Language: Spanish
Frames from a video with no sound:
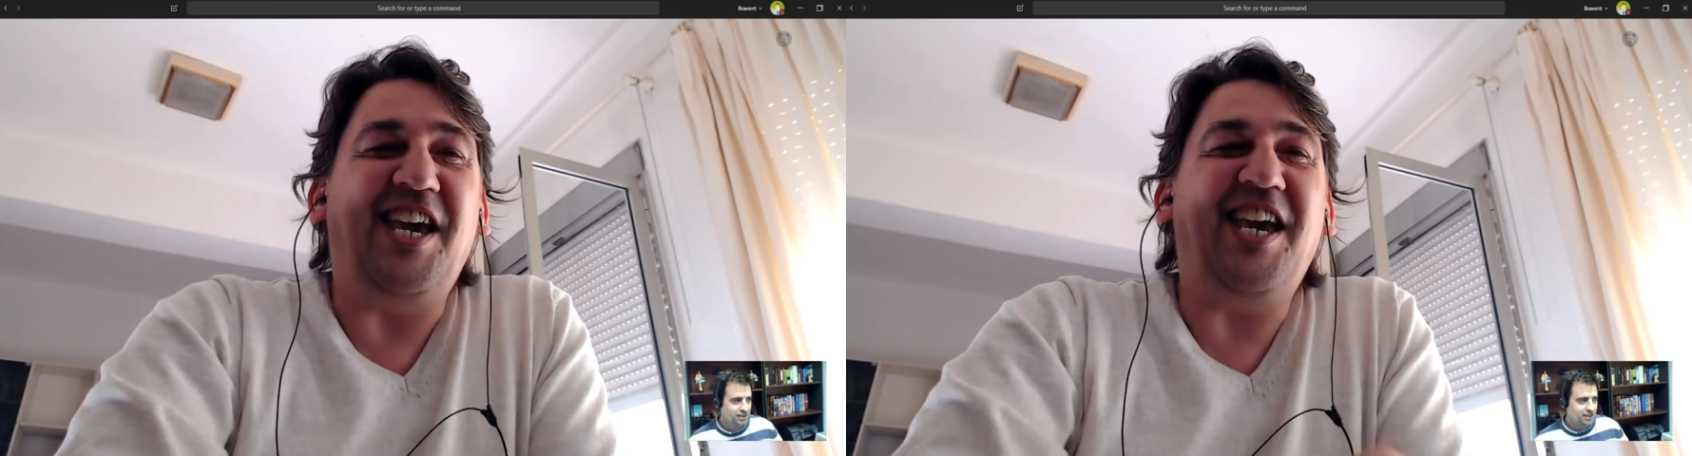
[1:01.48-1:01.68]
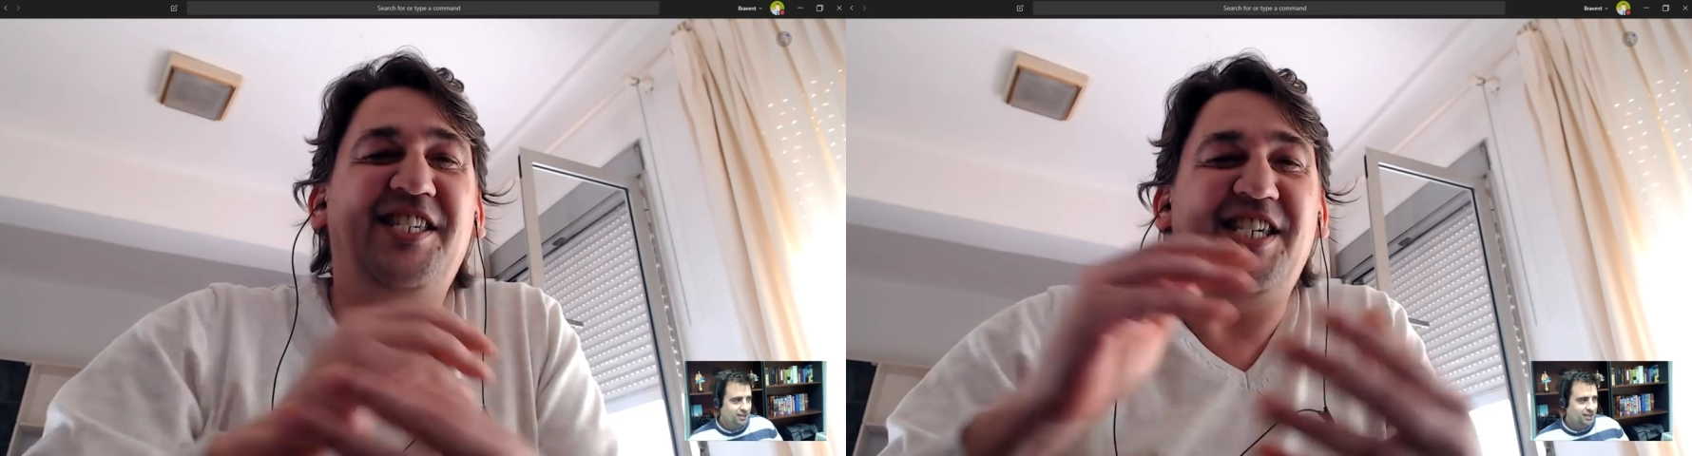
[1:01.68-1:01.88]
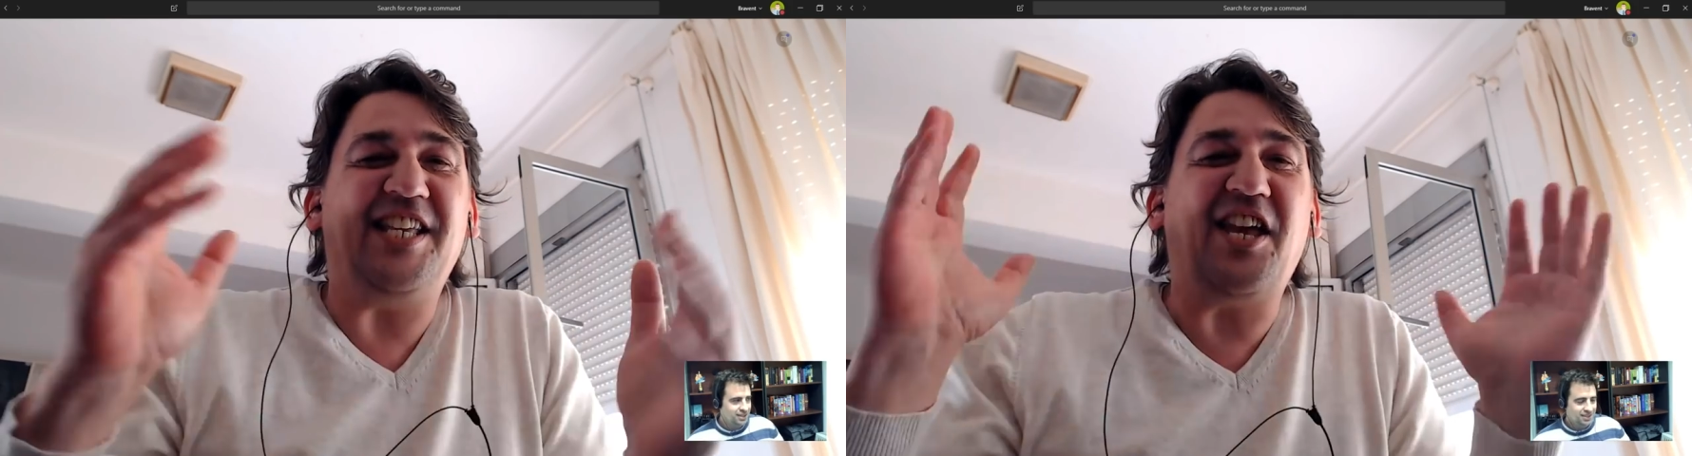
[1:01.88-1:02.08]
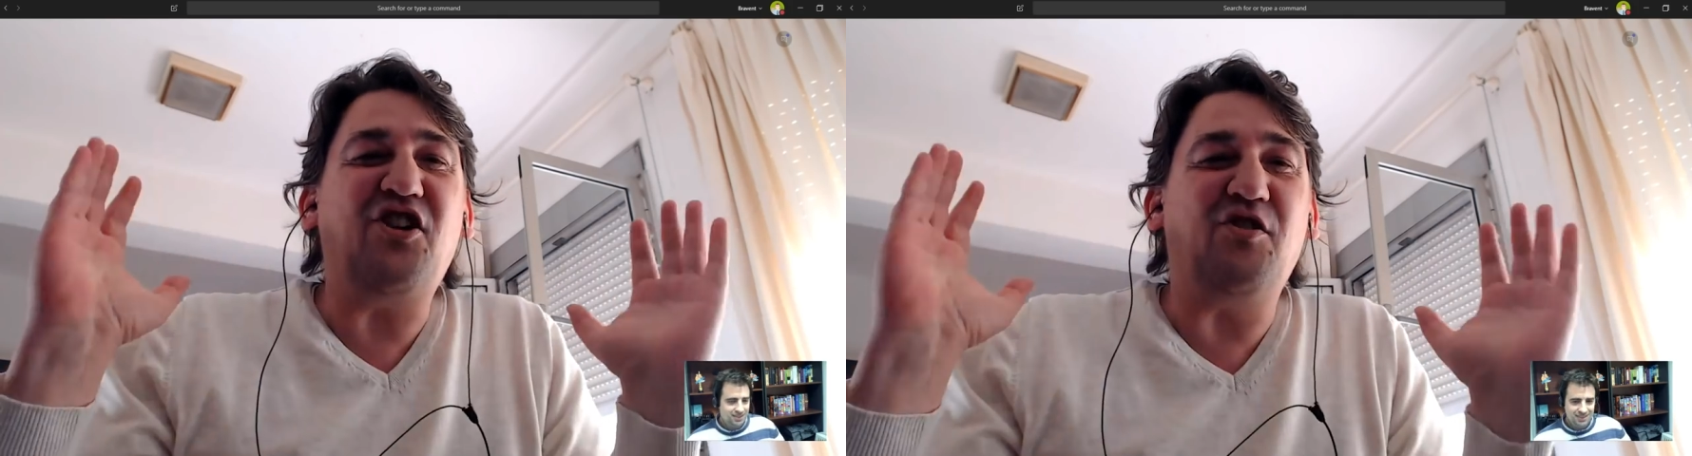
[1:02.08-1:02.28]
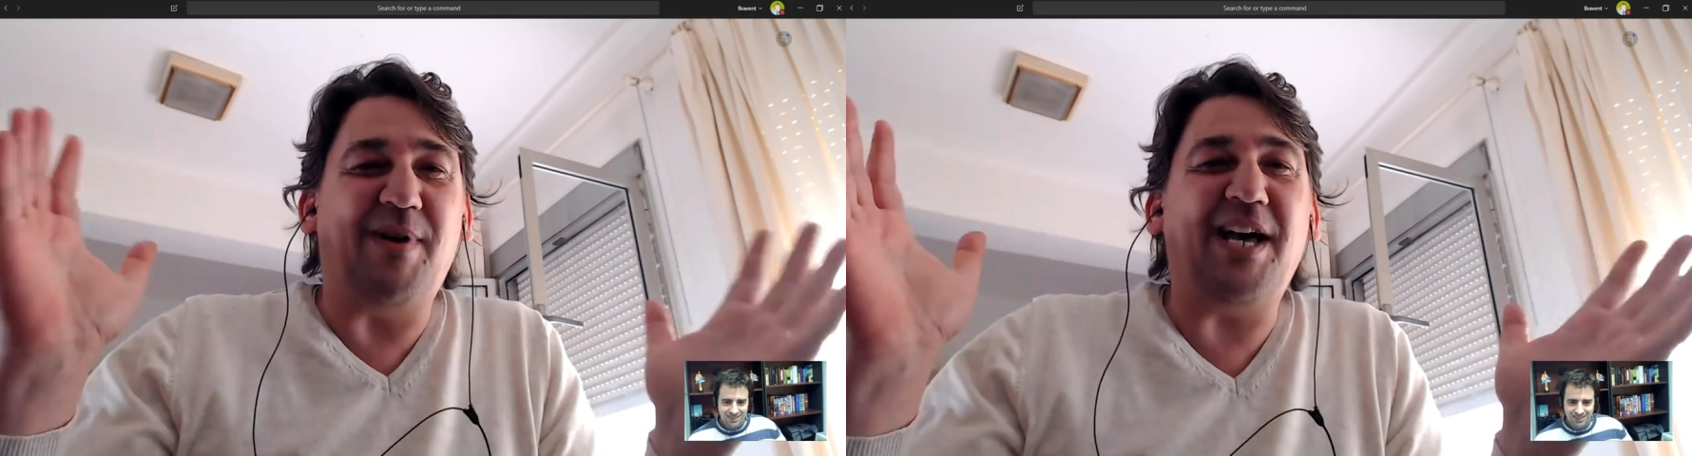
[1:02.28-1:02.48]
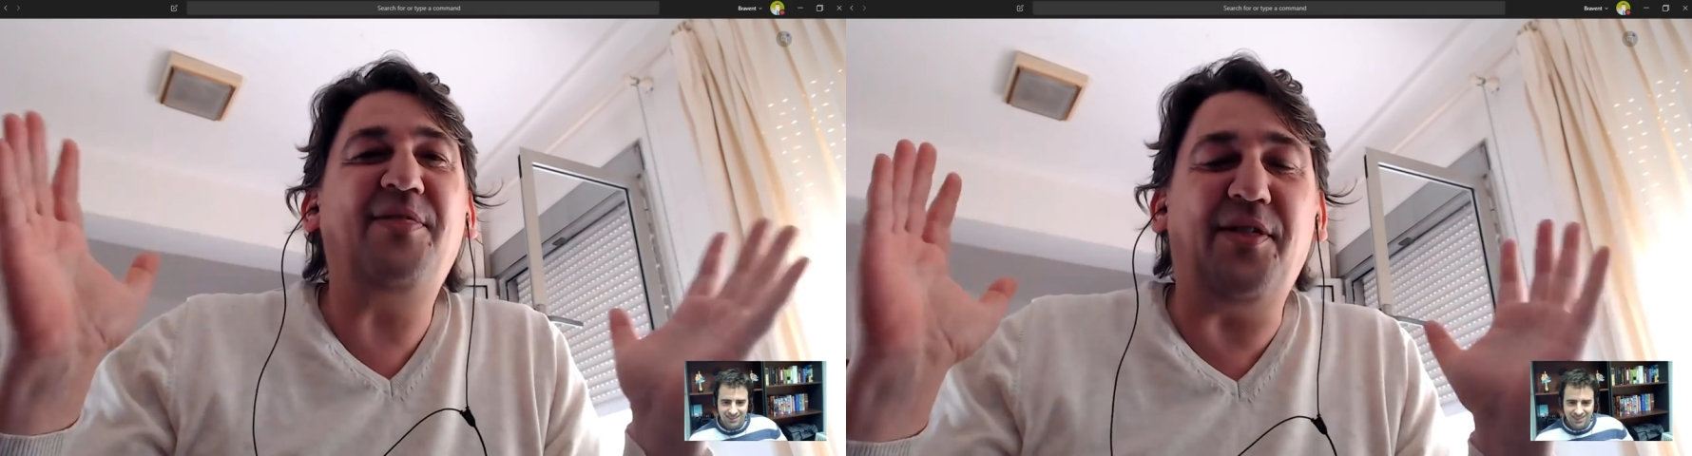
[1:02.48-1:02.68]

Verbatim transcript: Eh, ya tengo más